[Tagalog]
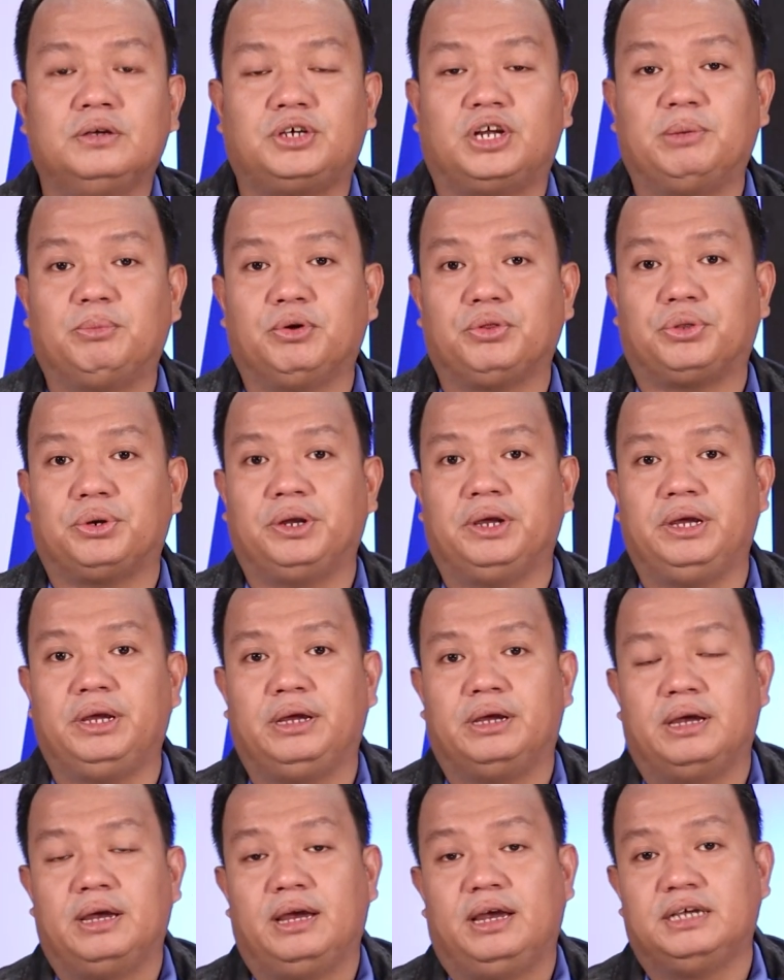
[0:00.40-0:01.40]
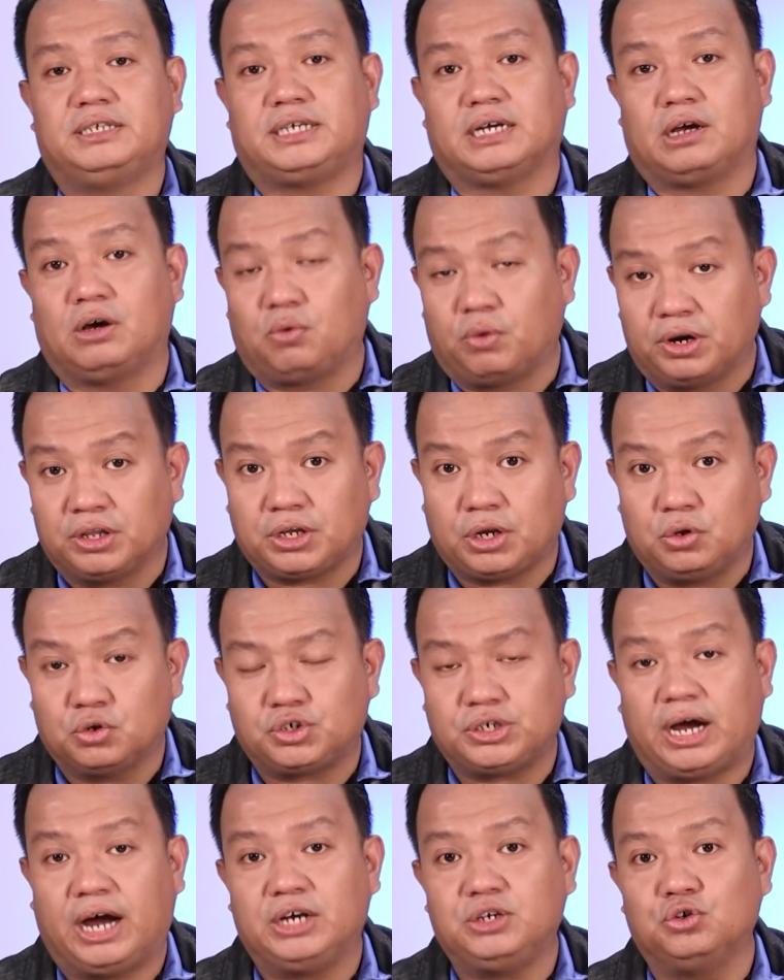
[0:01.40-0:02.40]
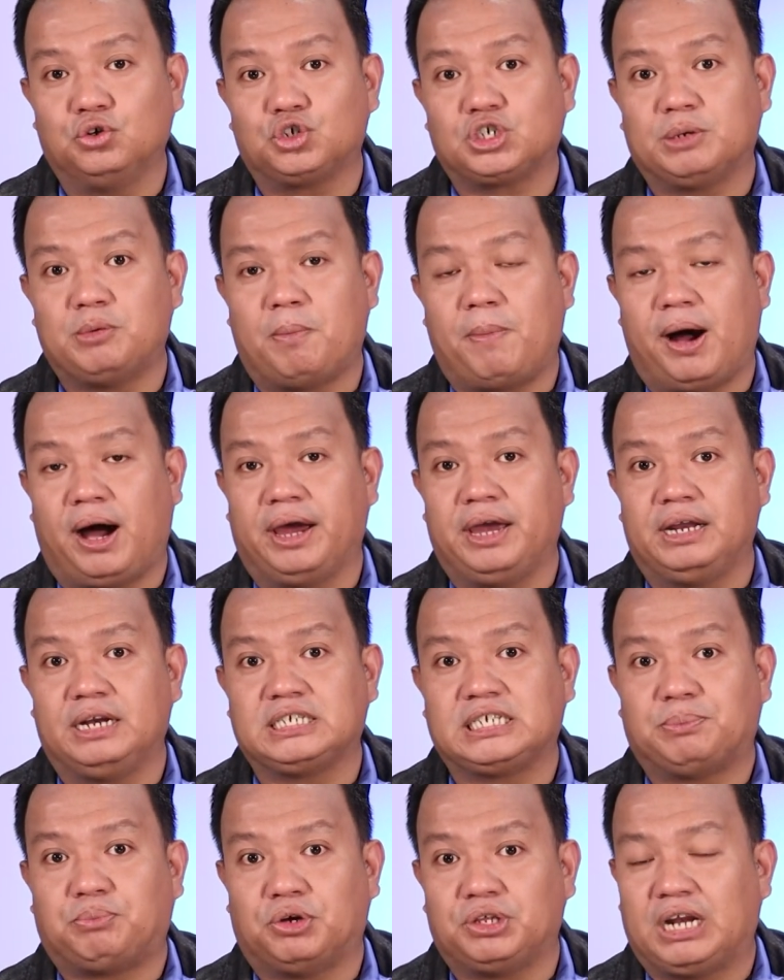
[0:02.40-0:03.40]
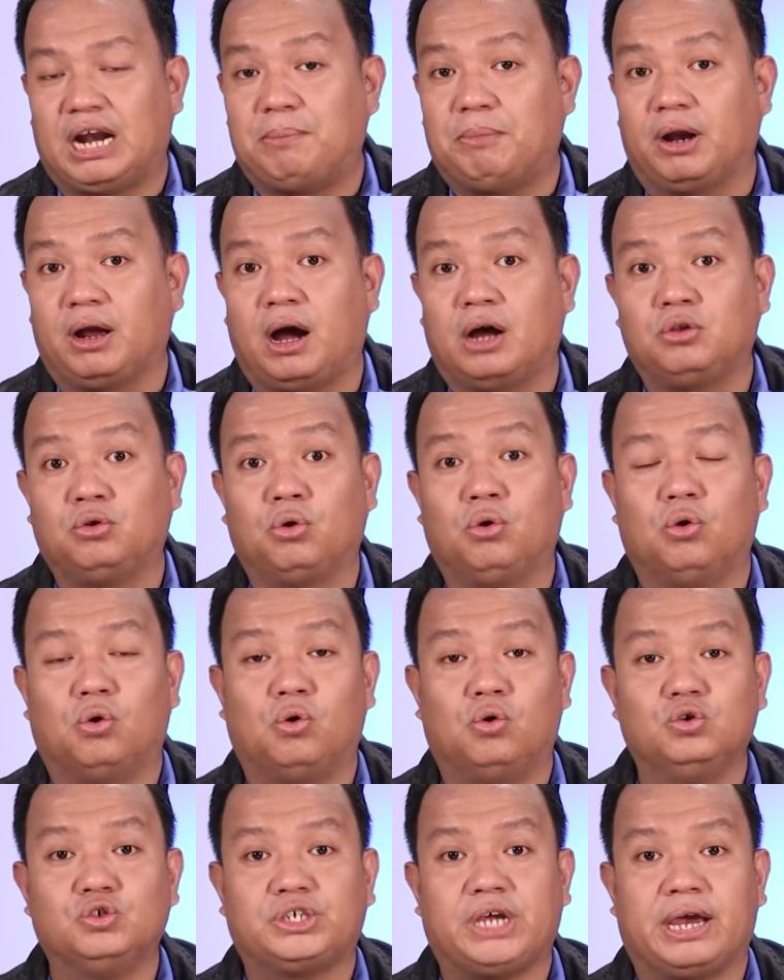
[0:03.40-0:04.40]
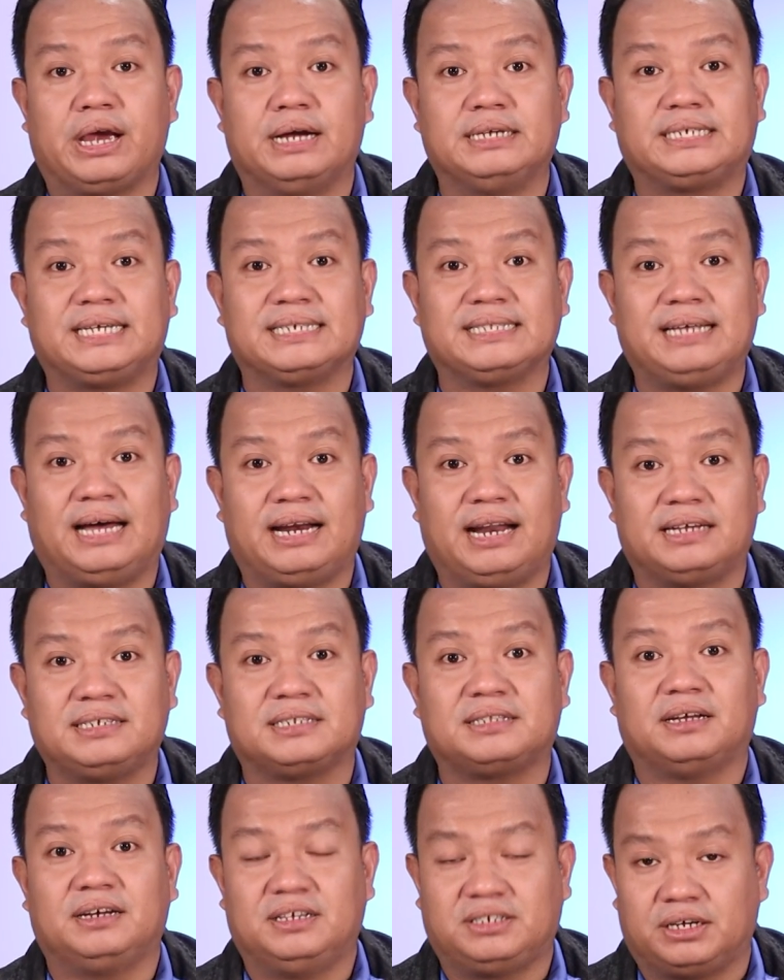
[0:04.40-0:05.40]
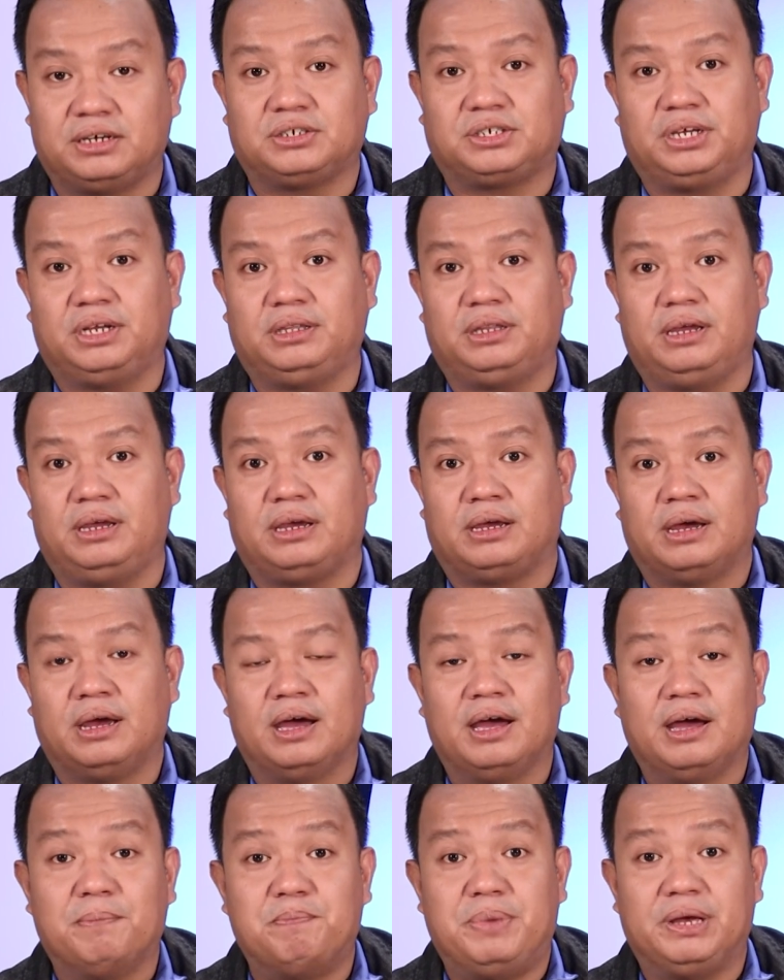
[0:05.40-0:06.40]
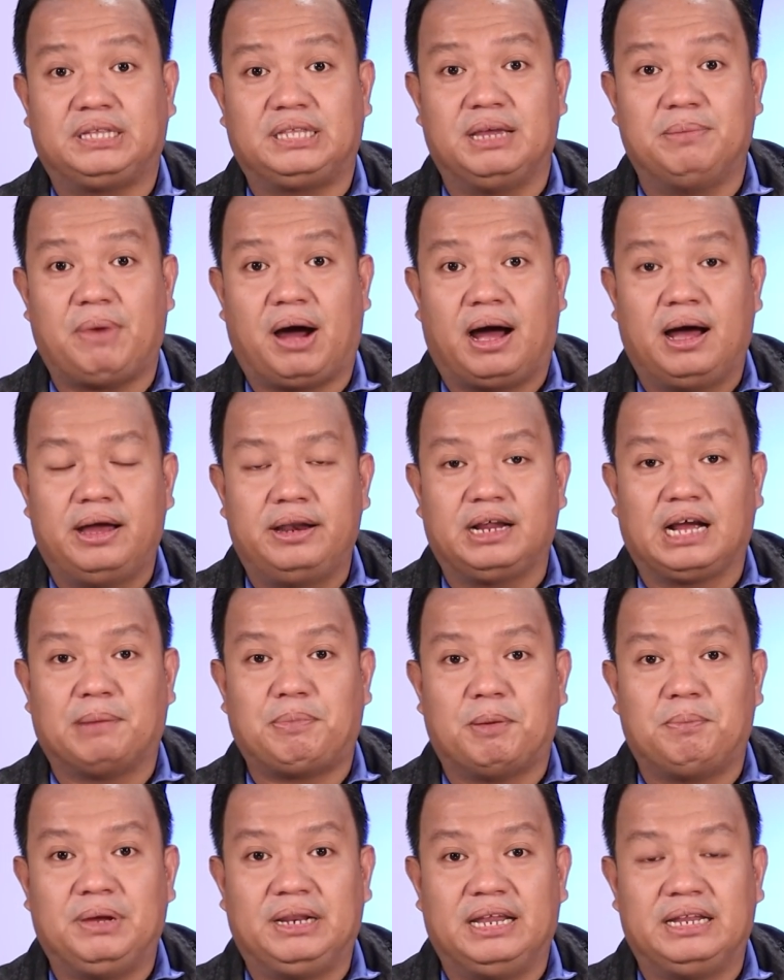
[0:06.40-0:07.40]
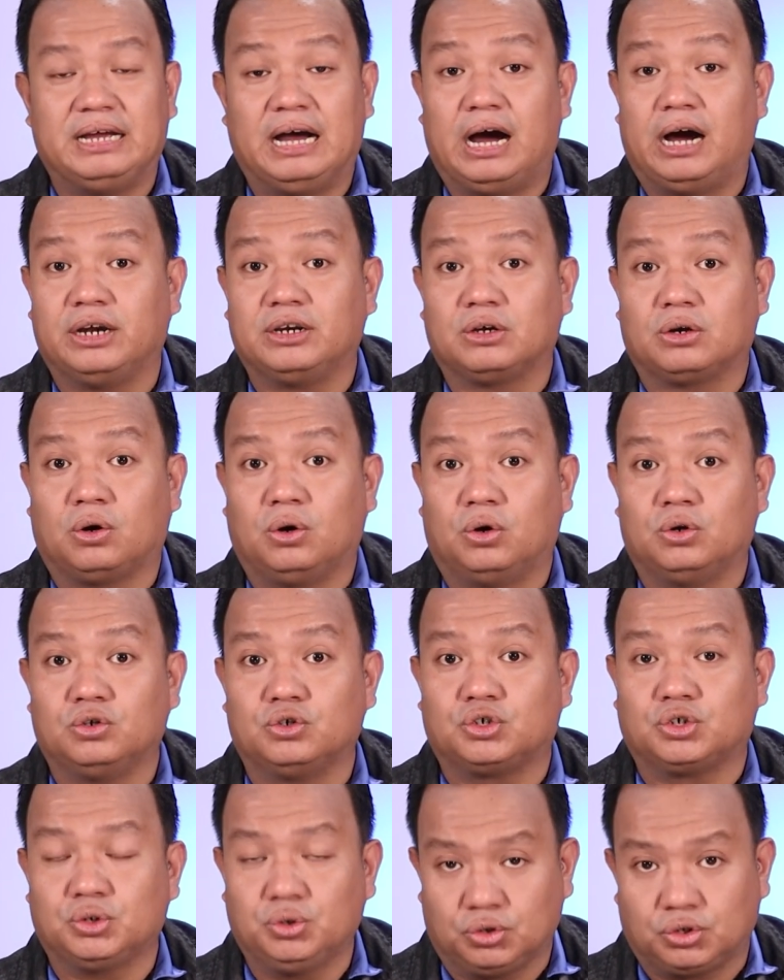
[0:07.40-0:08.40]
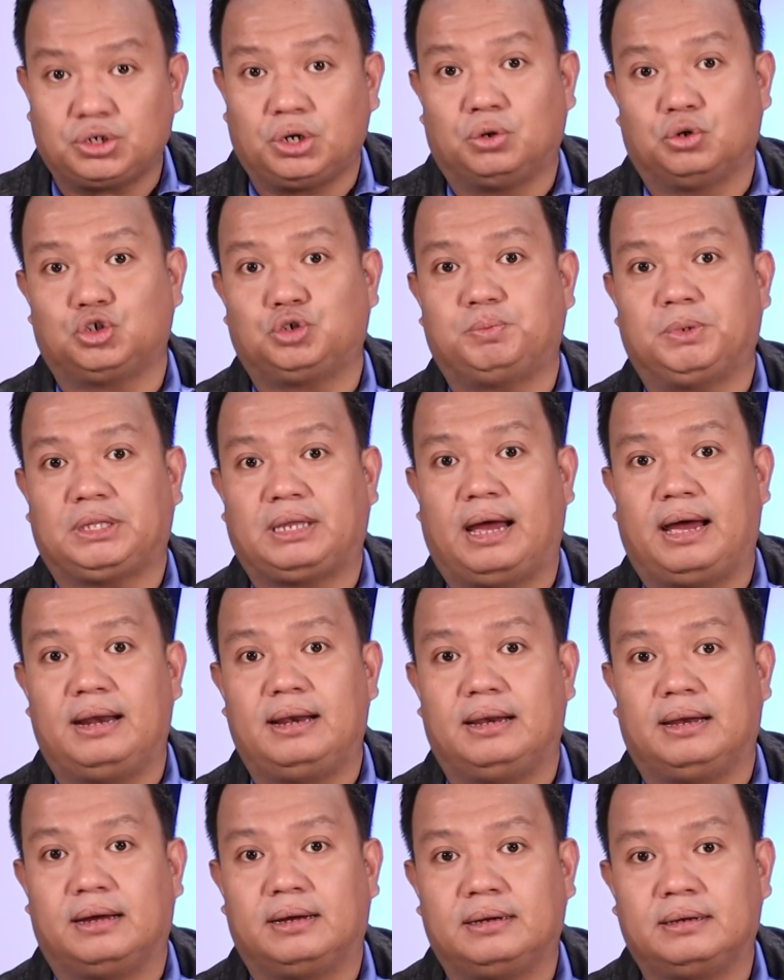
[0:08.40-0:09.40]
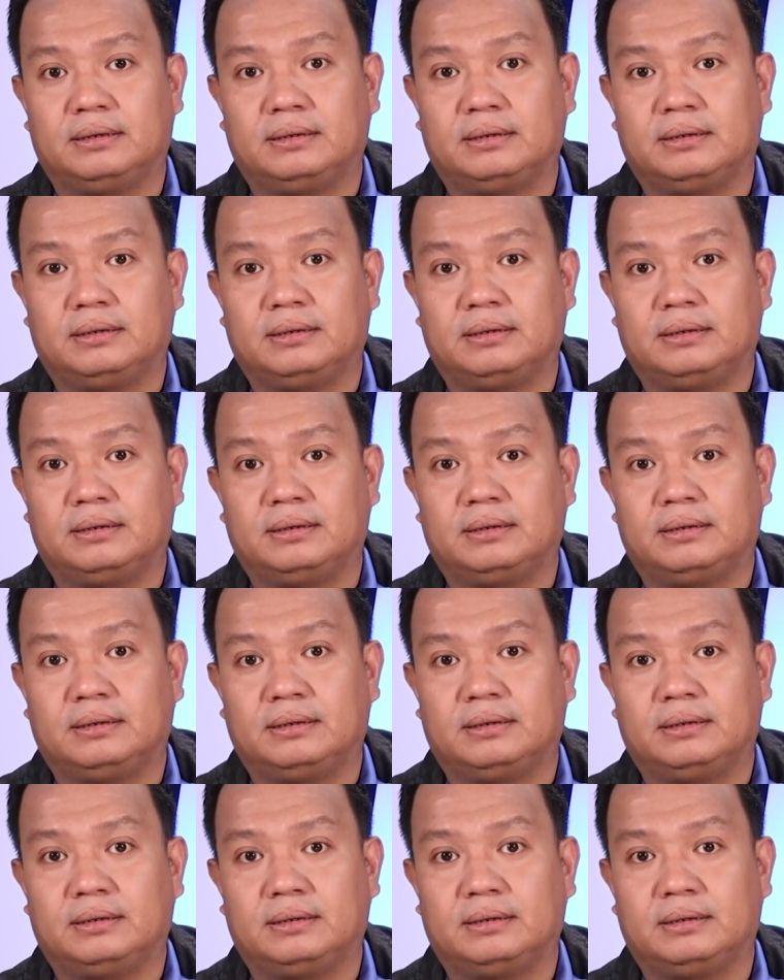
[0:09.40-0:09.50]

Sa number 3, isa ka 42 anyos nga babae na sa panaraman nga dugoon sa igad sandalan sa Talisay City. Biktima, nagapabilin nga unconscious sa hospital.